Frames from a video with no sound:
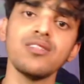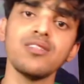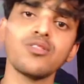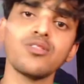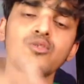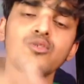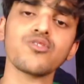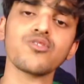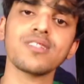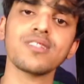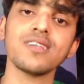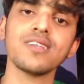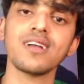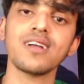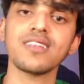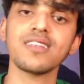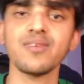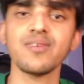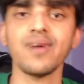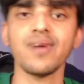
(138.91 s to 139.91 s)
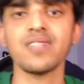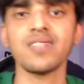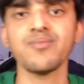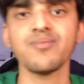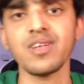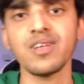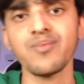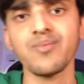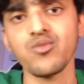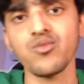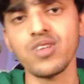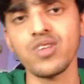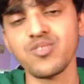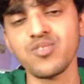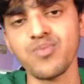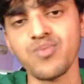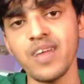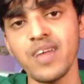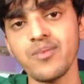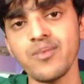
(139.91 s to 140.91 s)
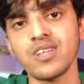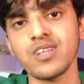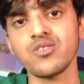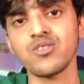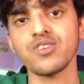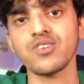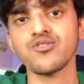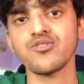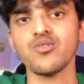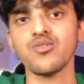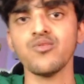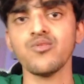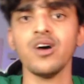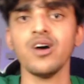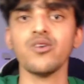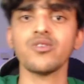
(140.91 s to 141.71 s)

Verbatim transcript: दो से तीन घंटे बाद मेरे पूरे स्पाइन में दर्द होना शुरू हुआ